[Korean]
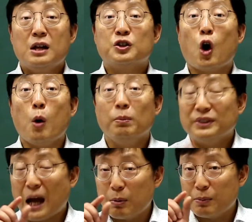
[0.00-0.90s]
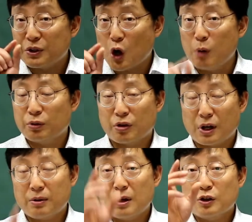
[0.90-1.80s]
점 사 분음표, 점음표
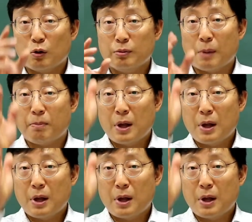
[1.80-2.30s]
쓰니까 점음이